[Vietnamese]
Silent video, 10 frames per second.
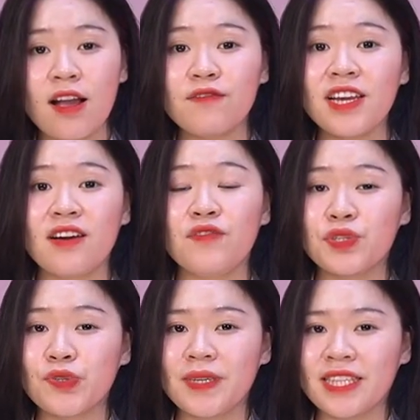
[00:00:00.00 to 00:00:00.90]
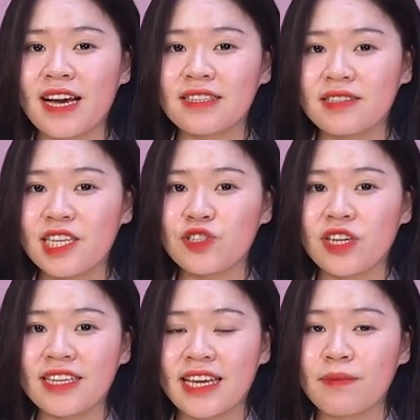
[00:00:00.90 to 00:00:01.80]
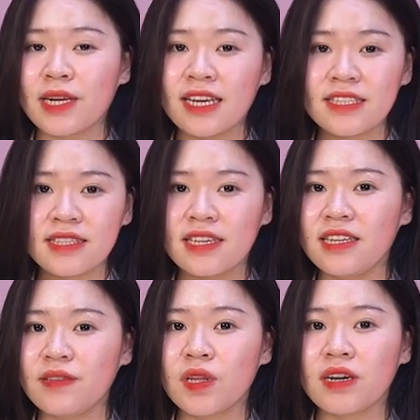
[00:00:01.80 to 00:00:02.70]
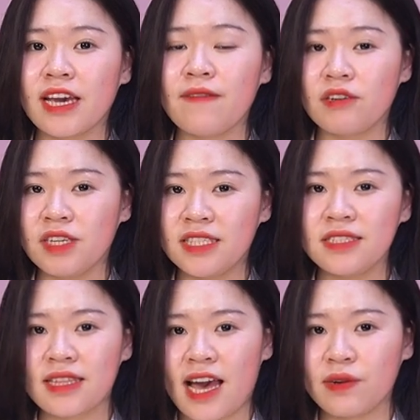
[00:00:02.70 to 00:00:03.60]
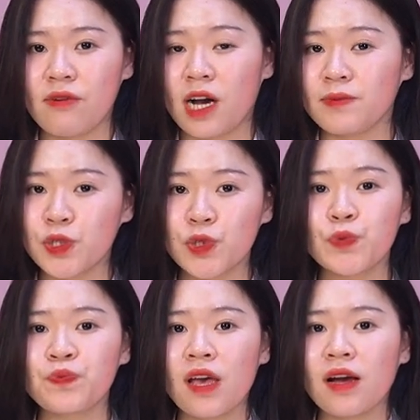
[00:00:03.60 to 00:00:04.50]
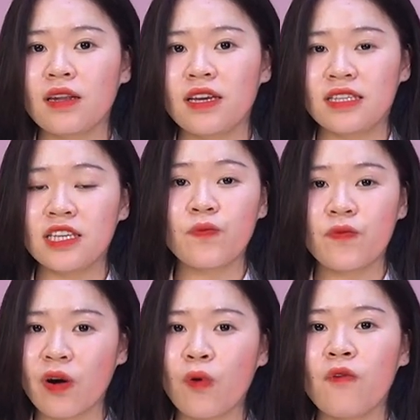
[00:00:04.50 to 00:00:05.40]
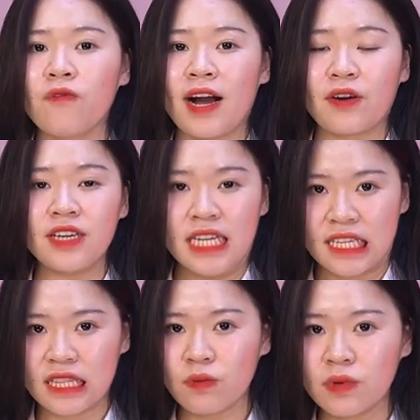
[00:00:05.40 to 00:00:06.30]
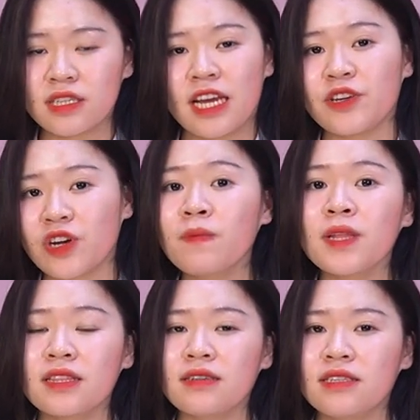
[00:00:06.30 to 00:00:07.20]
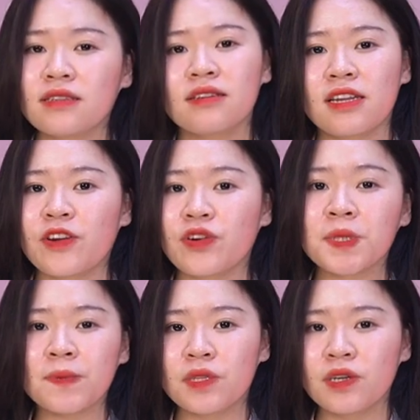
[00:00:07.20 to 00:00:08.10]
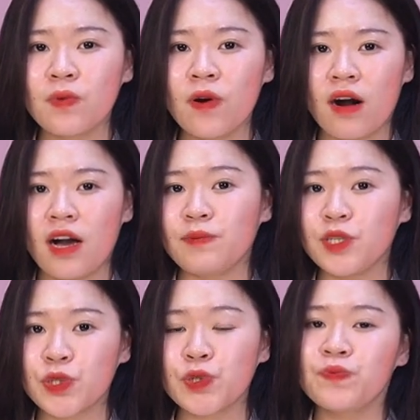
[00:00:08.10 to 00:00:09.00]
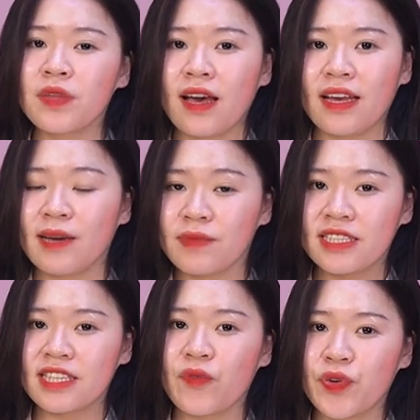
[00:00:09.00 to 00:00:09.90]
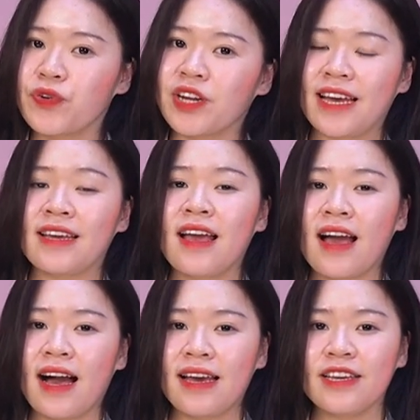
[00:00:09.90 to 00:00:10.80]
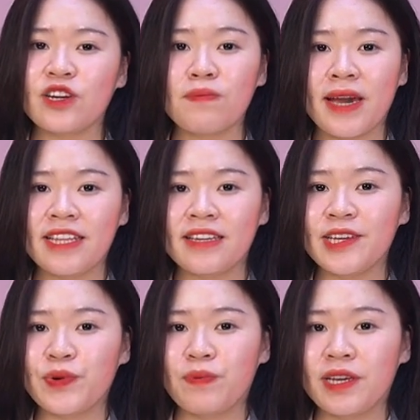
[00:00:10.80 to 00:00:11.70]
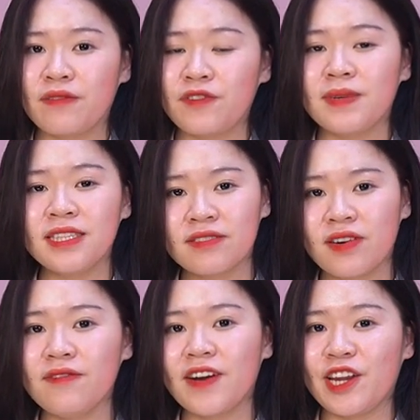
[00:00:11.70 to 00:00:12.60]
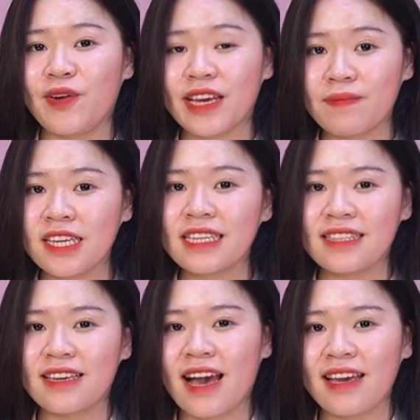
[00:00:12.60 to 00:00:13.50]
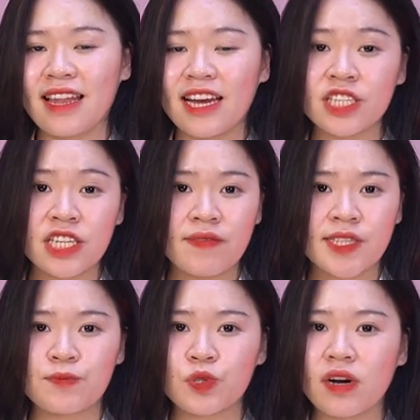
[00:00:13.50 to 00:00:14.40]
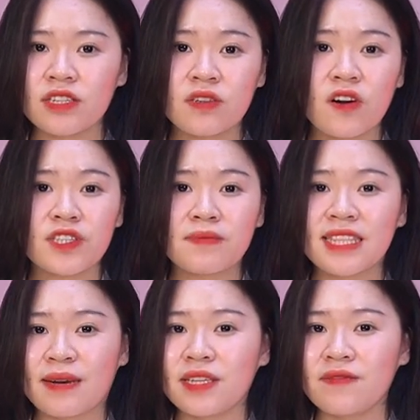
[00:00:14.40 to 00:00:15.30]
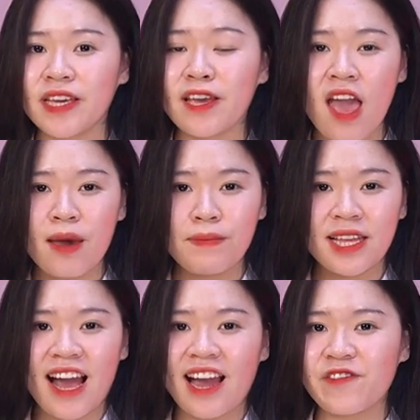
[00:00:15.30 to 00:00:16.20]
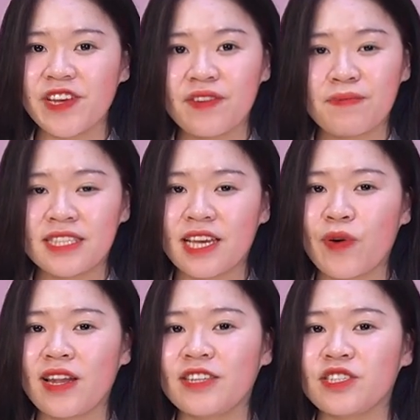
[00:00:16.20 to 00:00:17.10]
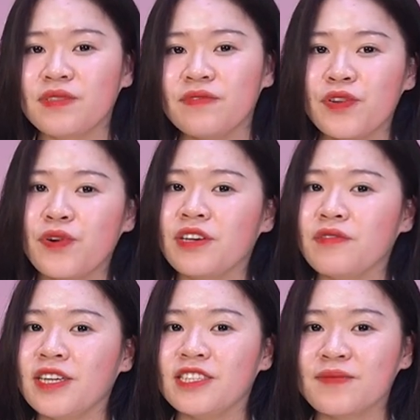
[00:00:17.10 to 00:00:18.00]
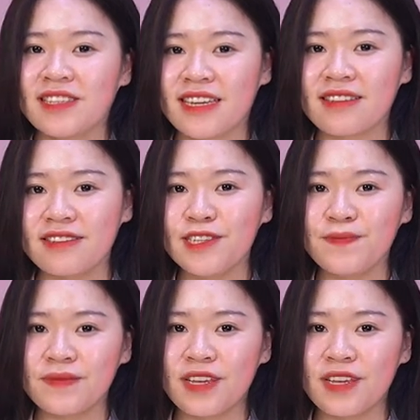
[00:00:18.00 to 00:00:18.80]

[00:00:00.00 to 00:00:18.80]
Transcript: Vậy là vừa rồi mình đã giới thiệu cho anh em cách skin in the game vào hệ sinh thái của Arbitrum để nhận role và có thể nhận token airdrop từ những đợt airdrop sắp tới của Arbitrum. Anh em thấy sao video này? Hãy comment nhận định của mình ở phía bên dưới và nếu anh em thích thì hãy like, share và subscribe cho Coi 68 TV. Mình là Irene và mình sẽ quay lại trong những video hữu ích trong thời gian tới.